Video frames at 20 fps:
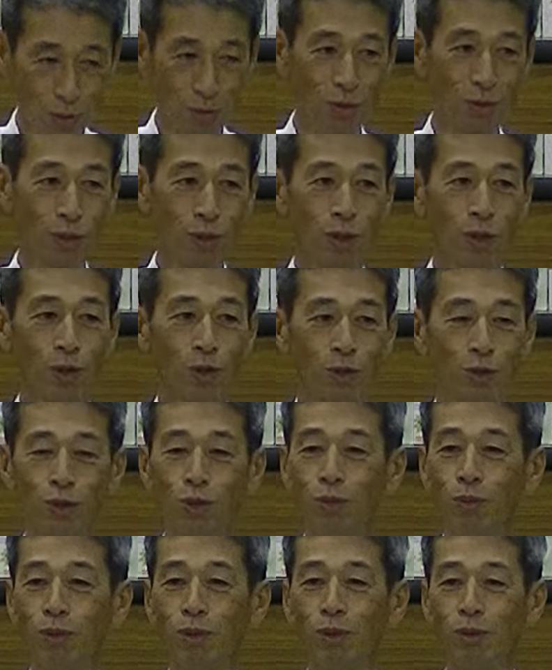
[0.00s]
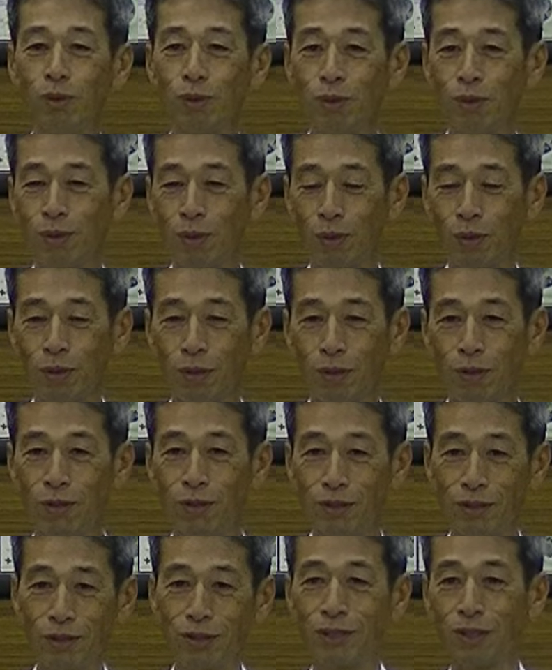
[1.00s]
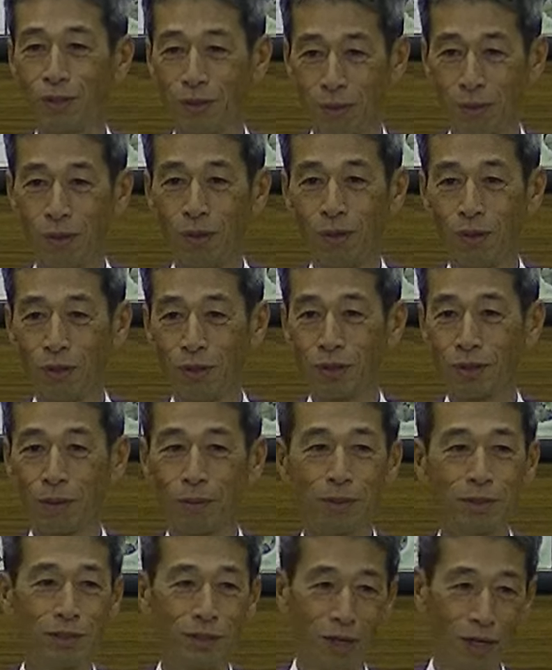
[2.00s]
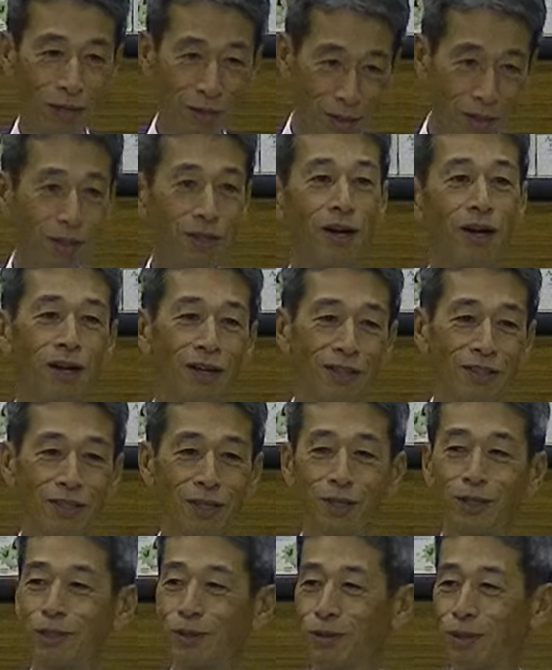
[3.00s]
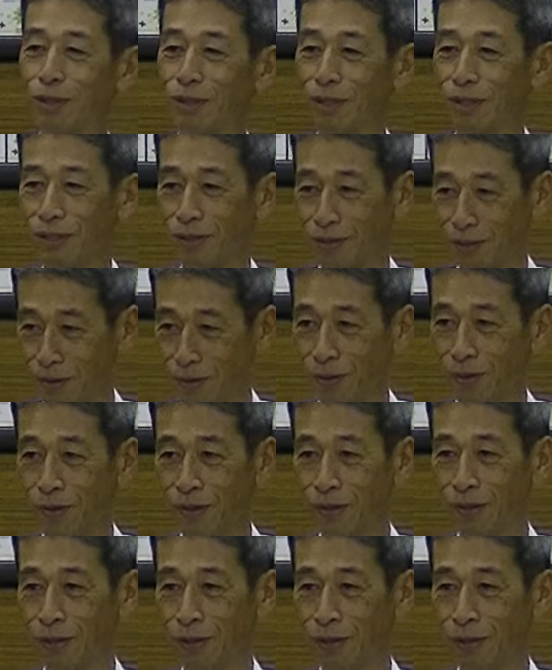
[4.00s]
という証明をエヌエイチケー の試して合点がやってくれたんですよ。